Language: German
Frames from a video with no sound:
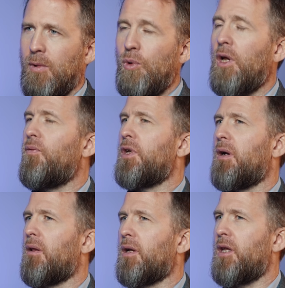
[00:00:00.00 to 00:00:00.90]
Und dann
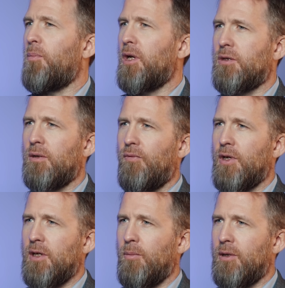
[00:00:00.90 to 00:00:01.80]
wird Allah die Menschen
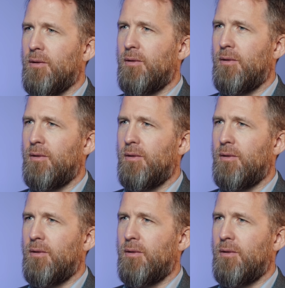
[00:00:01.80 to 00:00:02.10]
versammeln.